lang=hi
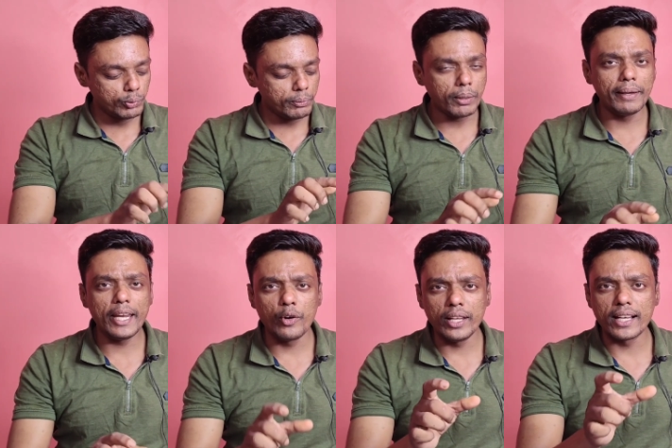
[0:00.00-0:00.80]
तो उसमें भी
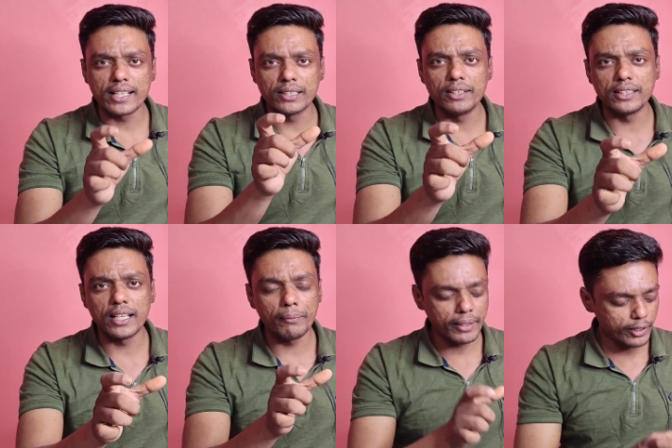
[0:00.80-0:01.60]
हमें ए
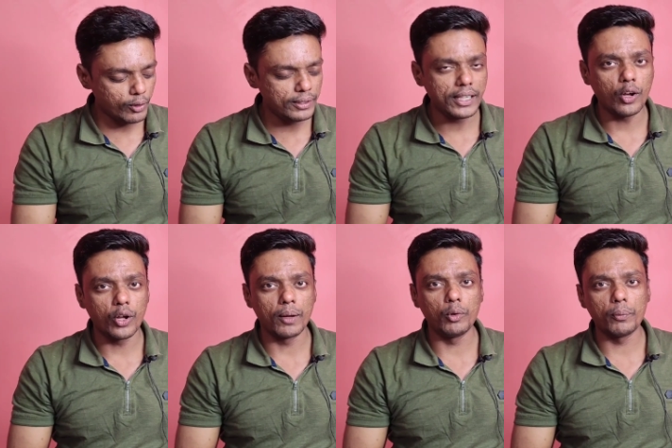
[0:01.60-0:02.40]
कस्टमाइजिंग यहाँ पर देखने को मिल
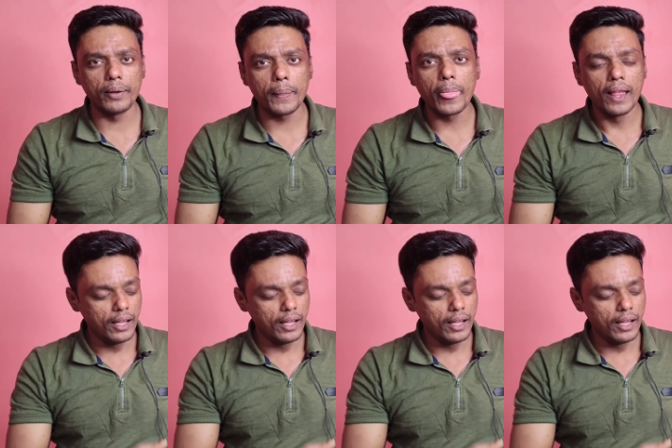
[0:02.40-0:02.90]
जाए और हम लोग अपने